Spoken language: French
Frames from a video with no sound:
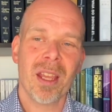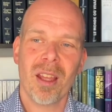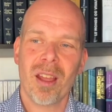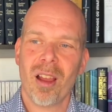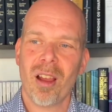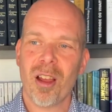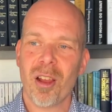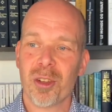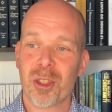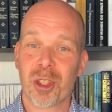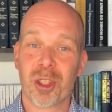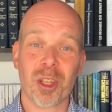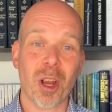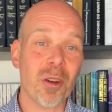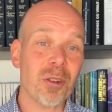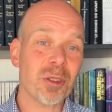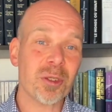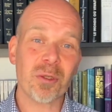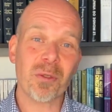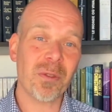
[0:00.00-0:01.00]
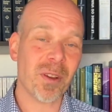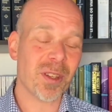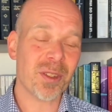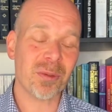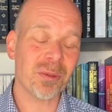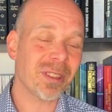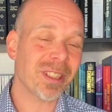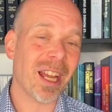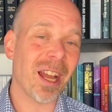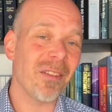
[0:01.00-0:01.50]
euh, change nos
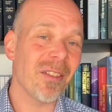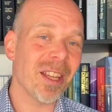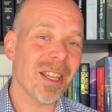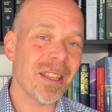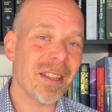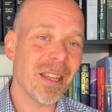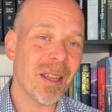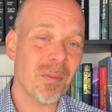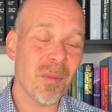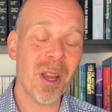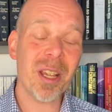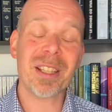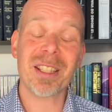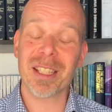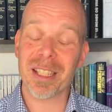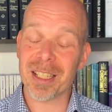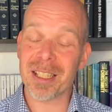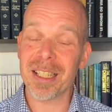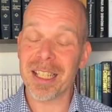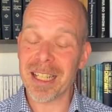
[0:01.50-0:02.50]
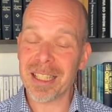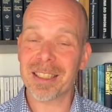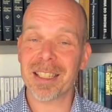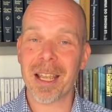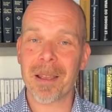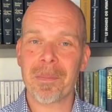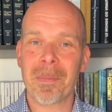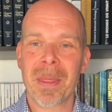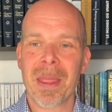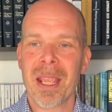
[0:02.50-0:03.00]
façons de travailler? Et Moïse
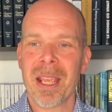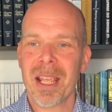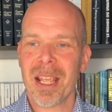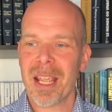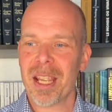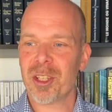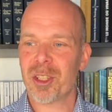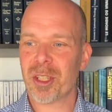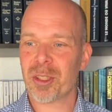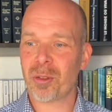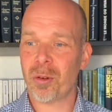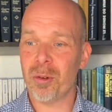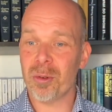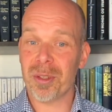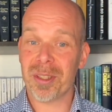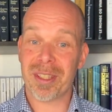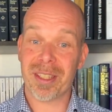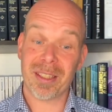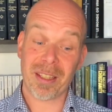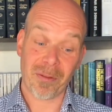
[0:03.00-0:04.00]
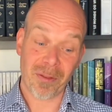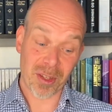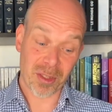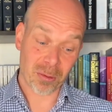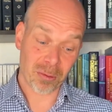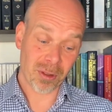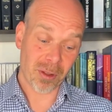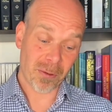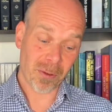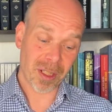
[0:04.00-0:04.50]
l'était. Et j'ai trop lui dit, ta
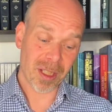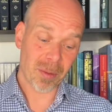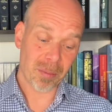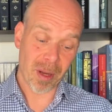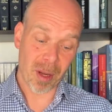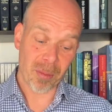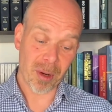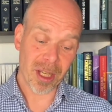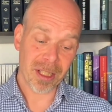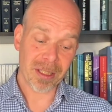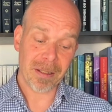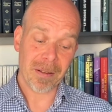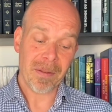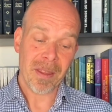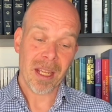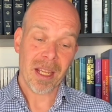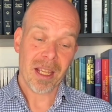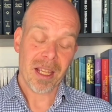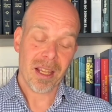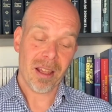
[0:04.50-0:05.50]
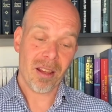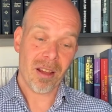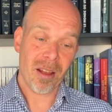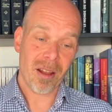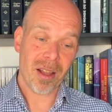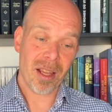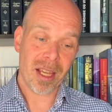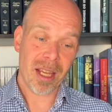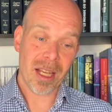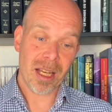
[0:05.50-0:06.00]
façon de faire n'est pas bonne.
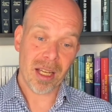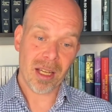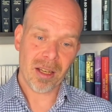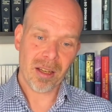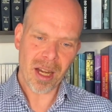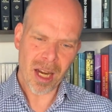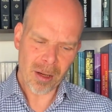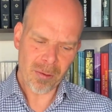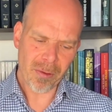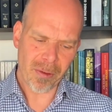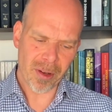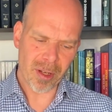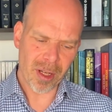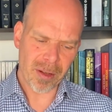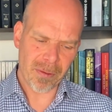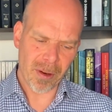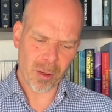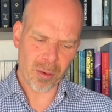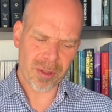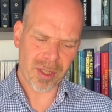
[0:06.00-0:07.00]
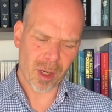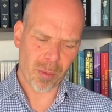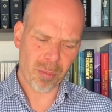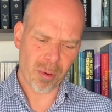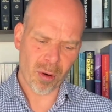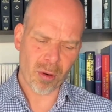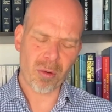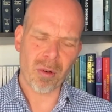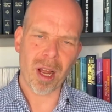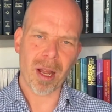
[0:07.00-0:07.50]
Et, là, il va, lui dire
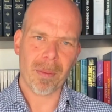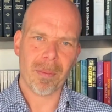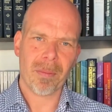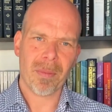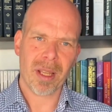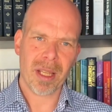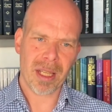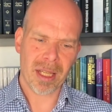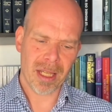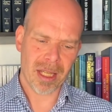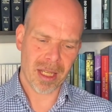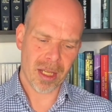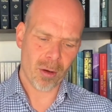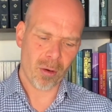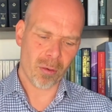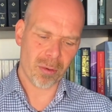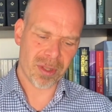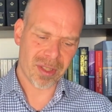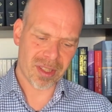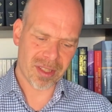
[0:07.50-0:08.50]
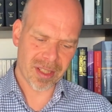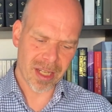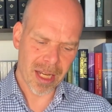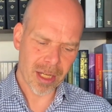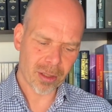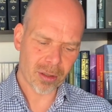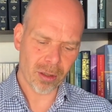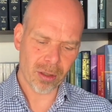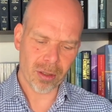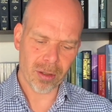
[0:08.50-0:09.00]
pourquoi. Et, et on
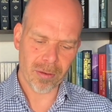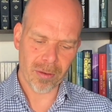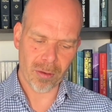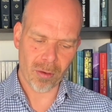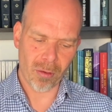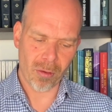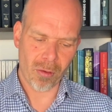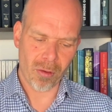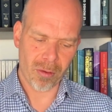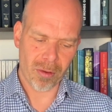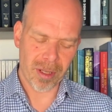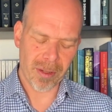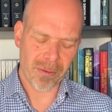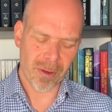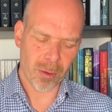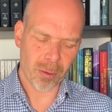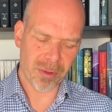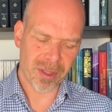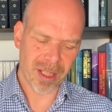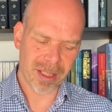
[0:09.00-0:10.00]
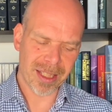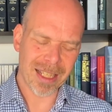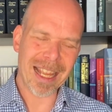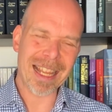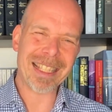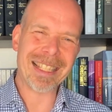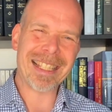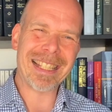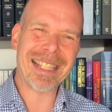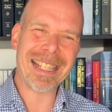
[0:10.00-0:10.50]
sait qu'il va nous aider à
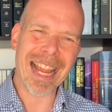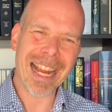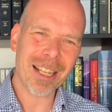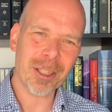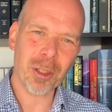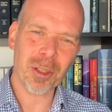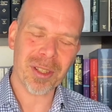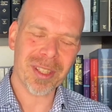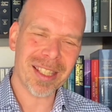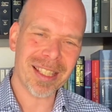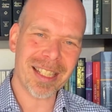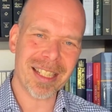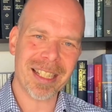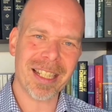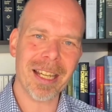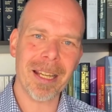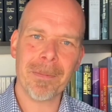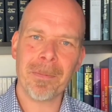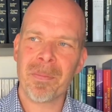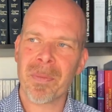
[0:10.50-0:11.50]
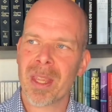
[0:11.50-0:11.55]
diagnostiquer